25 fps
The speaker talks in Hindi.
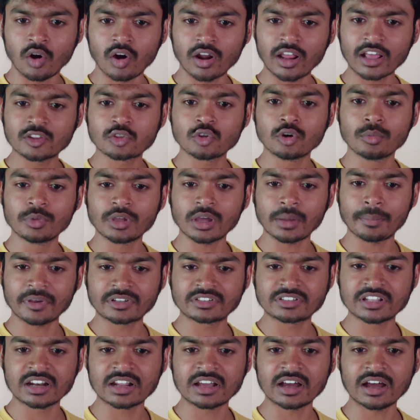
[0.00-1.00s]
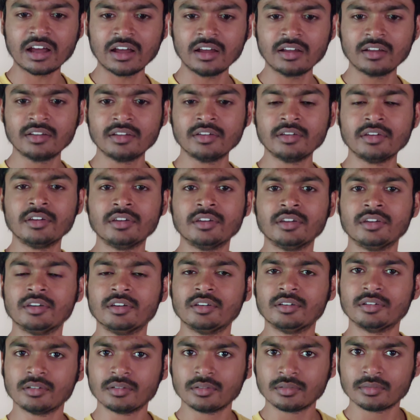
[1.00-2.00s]
और एक दो मेगापिक्सल का
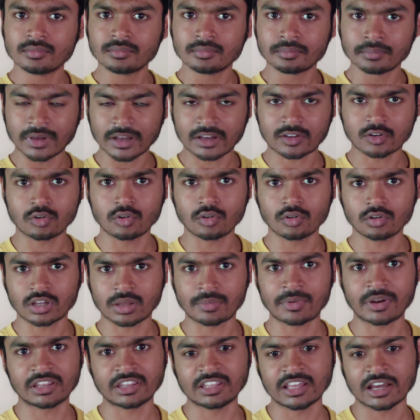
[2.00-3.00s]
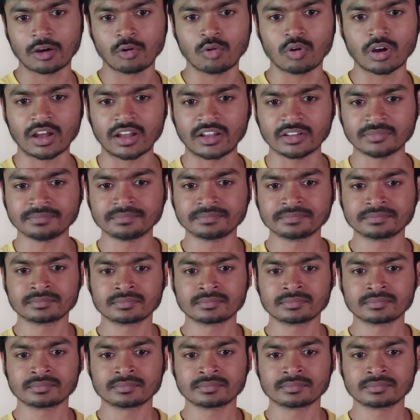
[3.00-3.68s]
मैक्रो कैमरा दिया हुआ है